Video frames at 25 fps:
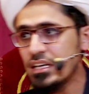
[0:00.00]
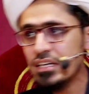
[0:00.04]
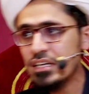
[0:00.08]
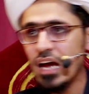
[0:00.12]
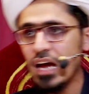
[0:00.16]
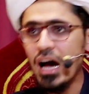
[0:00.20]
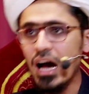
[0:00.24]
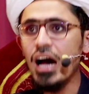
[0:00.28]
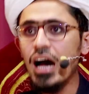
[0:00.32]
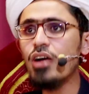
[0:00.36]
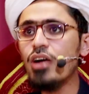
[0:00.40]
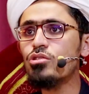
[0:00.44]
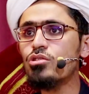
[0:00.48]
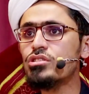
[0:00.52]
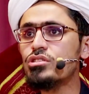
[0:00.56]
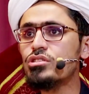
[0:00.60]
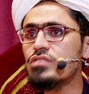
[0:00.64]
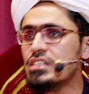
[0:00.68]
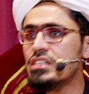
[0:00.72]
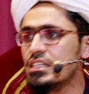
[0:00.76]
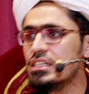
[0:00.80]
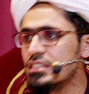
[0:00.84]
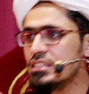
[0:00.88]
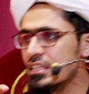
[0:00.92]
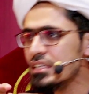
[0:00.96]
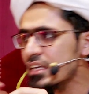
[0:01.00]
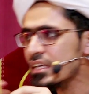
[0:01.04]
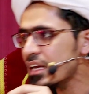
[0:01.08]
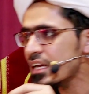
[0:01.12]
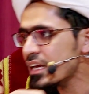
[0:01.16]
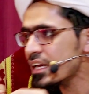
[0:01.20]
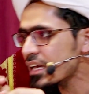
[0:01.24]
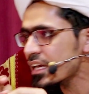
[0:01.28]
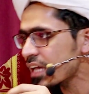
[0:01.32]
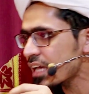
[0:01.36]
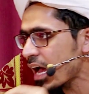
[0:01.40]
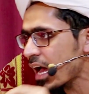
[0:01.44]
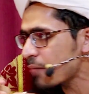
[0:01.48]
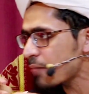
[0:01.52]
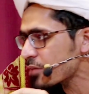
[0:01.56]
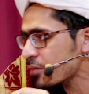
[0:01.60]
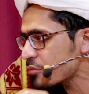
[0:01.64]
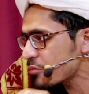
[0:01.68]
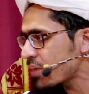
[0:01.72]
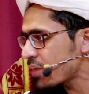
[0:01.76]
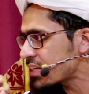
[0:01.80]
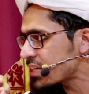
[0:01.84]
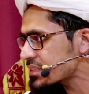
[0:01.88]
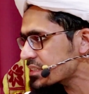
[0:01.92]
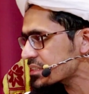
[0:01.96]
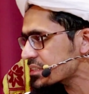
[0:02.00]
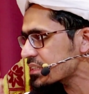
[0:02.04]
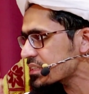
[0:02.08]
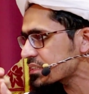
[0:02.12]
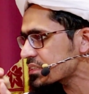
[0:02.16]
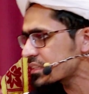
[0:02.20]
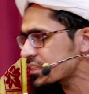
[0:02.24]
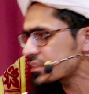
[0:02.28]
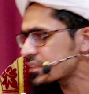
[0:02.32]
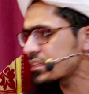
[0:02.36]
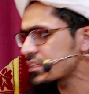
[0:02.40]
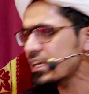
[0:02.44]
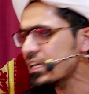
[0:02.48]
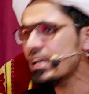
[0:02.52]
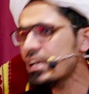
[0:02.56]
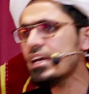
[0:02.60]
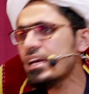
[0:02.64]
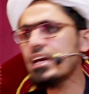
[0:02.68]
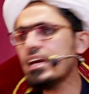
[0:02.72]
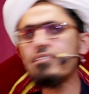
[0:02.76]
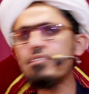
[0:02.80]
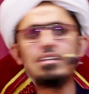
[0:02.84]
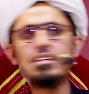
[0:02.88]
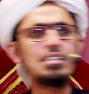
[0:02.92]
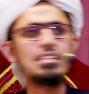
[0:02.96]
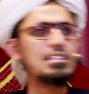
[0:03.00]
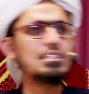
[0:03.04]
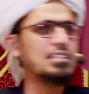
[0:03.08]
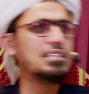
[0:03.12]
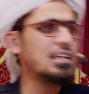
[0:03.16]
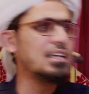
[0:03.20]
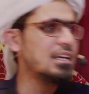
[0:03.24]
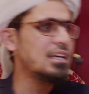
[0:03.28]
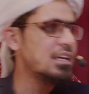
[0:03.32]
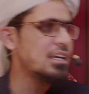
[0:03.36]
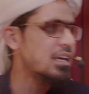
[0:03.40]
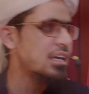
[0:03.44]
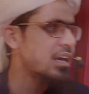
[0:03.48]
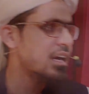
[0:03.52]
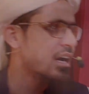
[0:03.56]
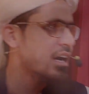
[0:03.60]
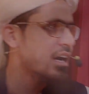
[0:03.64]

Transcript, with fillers: ये आग वजह से नहीं लगी आपकी माचिस की तीली की वजह से लगी